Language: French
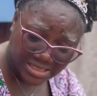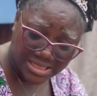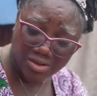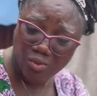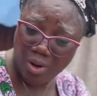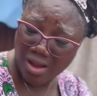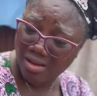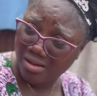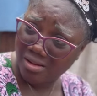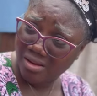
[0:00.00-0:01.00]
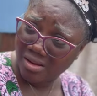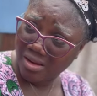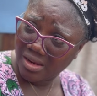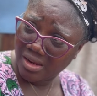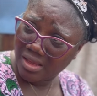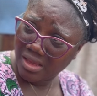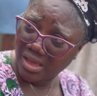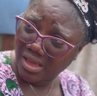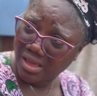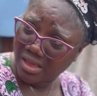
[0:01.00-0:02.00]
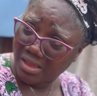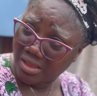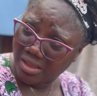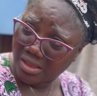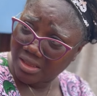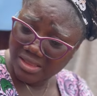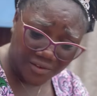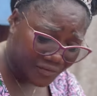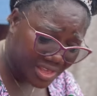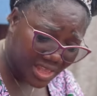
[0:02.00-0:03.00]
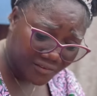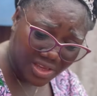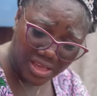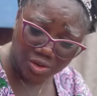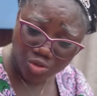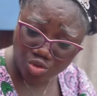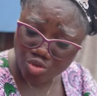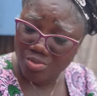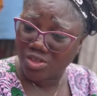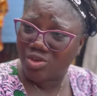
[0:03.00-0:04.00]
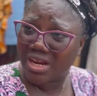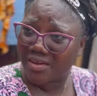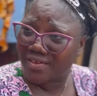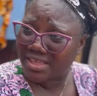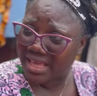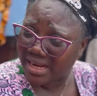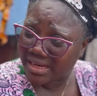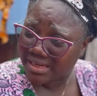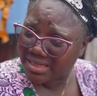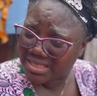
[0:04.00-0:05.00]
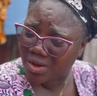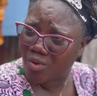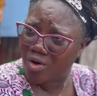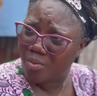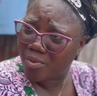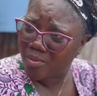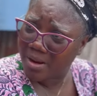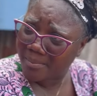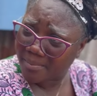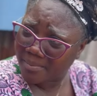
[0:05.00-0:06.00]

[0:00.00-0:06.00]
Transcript: C'est quoi? Hein? Ta fille t'a fait quelque chose ou bien tu as rêvé d'elle? C'est quoi le problème?